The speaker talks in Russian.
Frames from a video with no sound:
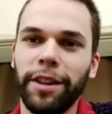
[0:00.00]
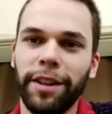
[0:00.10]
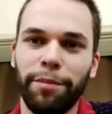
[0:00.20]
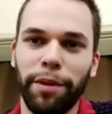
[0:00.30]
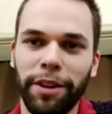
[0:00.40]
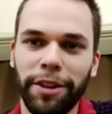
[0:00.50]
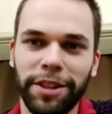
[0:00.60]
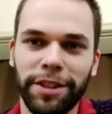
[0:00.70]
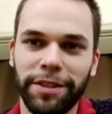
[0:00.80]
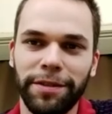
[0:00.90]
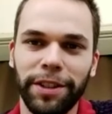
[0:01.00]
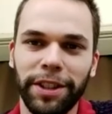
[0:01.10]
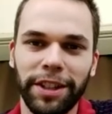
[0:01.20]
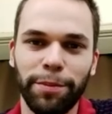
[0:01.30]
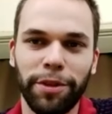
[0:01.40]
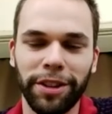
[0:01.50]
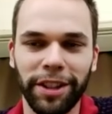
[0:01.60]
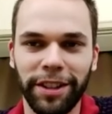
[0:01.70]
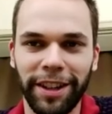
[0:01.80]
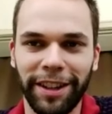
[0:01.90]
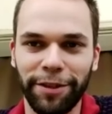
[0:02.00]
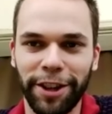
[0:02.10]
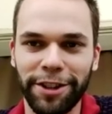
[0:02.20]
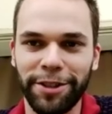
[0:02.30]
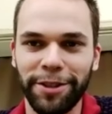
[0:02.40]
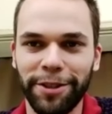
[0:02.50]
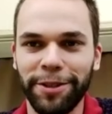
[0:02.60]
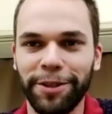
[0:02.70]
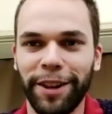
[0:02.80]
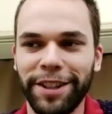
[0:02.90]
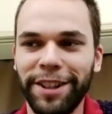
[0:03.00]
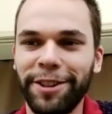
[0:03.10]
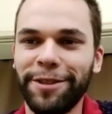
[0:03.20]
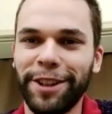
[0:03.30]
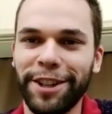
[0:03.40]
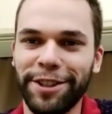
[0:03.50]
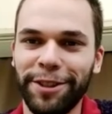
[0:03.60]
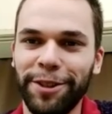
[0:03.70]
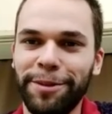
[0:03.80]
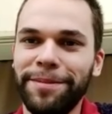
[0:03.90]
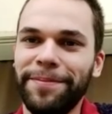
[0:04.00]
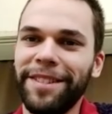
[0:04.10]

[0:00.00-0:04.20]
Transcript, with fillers: Э, Принес дела спорт на треке в каждую квартиру, в каждый дом.